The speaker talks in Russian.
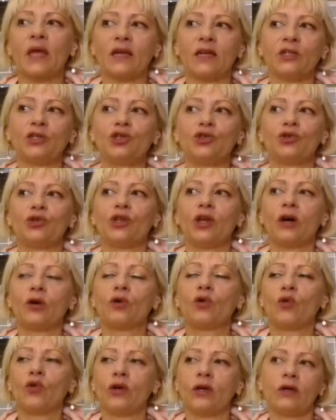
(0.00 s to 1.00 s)
расчет
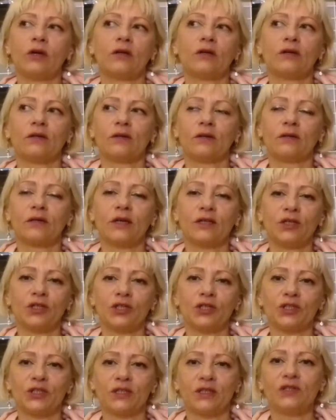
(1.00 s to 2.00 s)
такой, э,
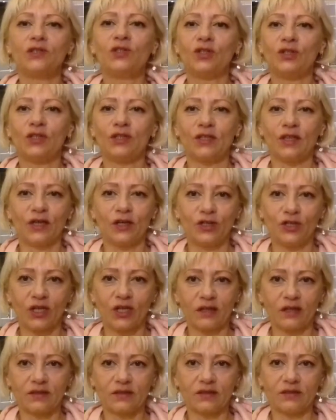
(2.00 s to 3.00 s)
конечно, значительная
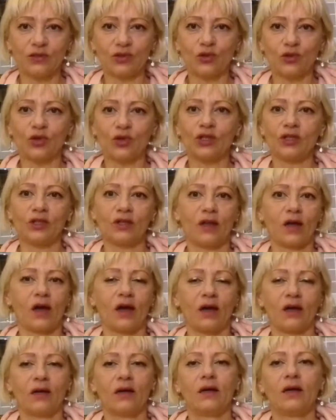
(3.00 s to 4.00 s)
часть идет
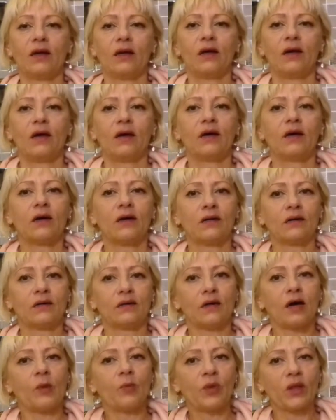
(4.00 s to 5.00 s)
на
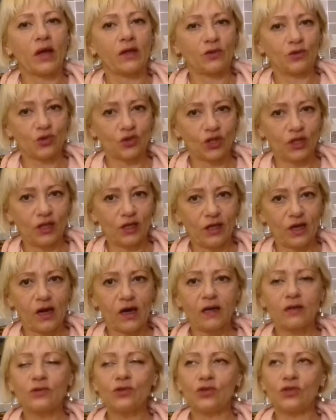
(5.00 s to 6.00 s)
э, оплату
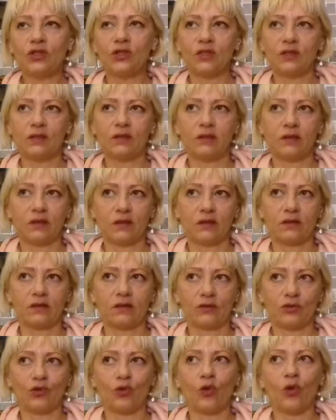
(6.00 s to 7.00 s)
жилья, то есть если
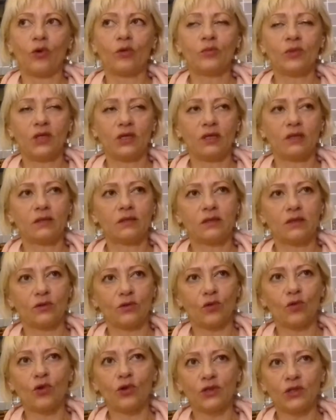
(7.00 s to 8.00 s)
это дом, если
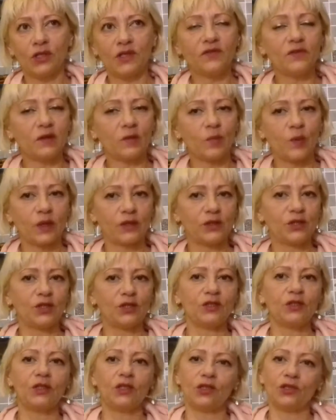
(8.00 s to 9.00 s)
он не
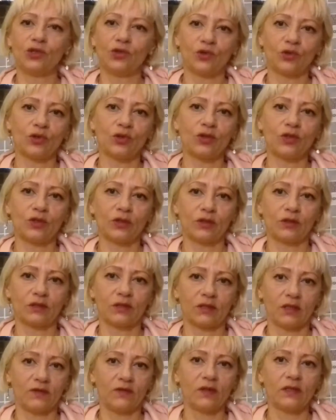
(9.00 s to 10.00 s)
выплачен, идет, э,
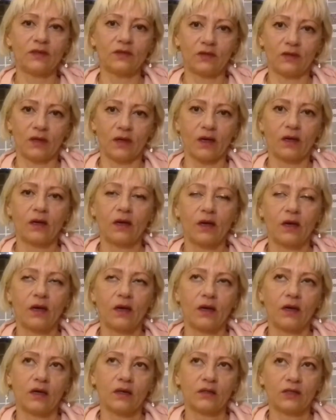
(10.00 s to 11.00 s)
соответственно,
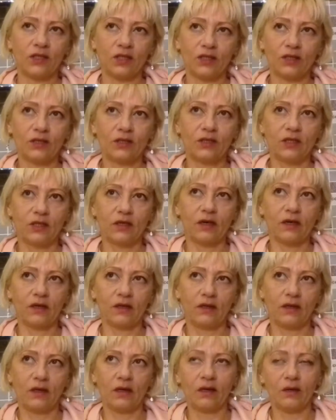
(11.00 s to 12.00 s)
третья
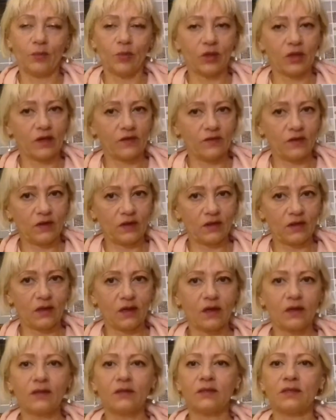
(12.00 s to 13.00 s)
или
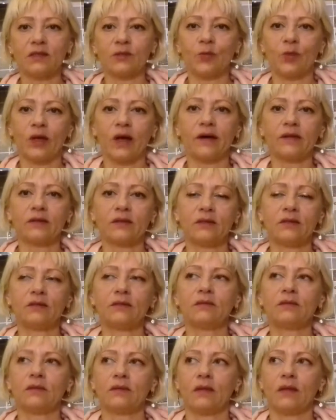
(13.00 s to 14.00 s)
половина
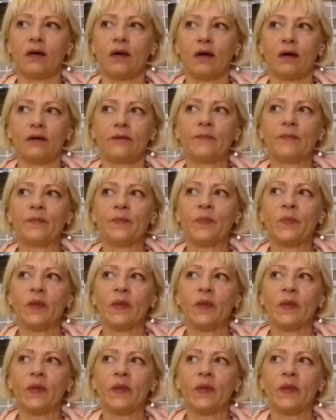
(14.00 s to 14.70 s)
зарплаты на